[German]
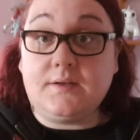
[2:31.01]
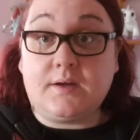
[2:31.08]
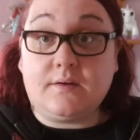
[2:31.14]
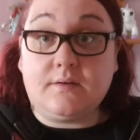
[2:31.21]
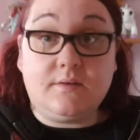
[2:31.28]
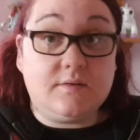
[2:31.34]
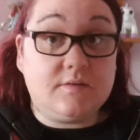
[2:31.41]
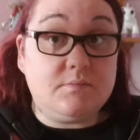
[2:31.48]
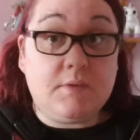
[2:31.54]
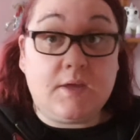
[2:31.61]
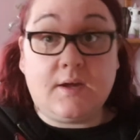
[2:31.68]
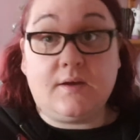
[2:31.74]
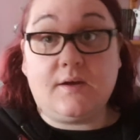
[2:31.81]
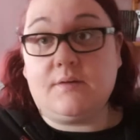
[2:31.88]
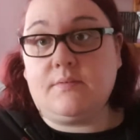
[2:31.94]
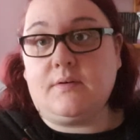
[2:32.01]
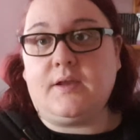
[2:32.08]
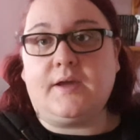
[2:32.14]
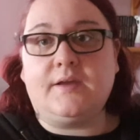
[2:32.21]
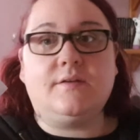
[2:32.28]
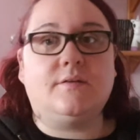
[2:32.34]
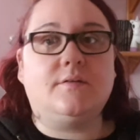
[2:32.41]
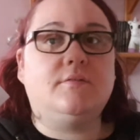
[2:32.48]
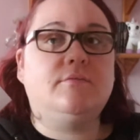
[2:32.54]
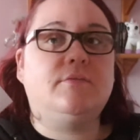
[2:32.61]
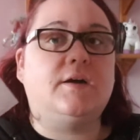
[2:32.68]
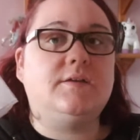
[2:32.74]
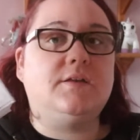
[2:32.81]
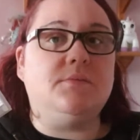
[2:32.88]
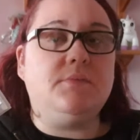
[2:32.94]
da ist mehr, aber leider
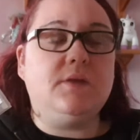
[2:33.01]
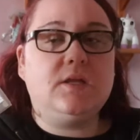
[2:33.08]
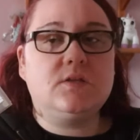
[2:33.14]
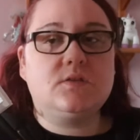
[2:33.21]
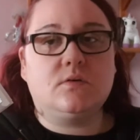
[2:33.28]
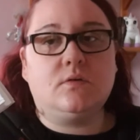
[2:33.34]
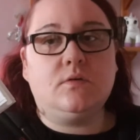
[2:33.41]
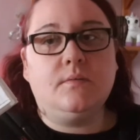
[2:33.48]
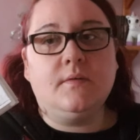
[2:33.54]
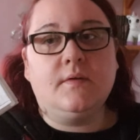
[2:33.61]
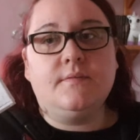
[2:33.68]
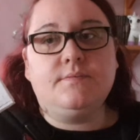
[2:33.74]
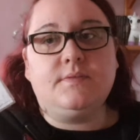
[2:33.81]
war dem nicht so.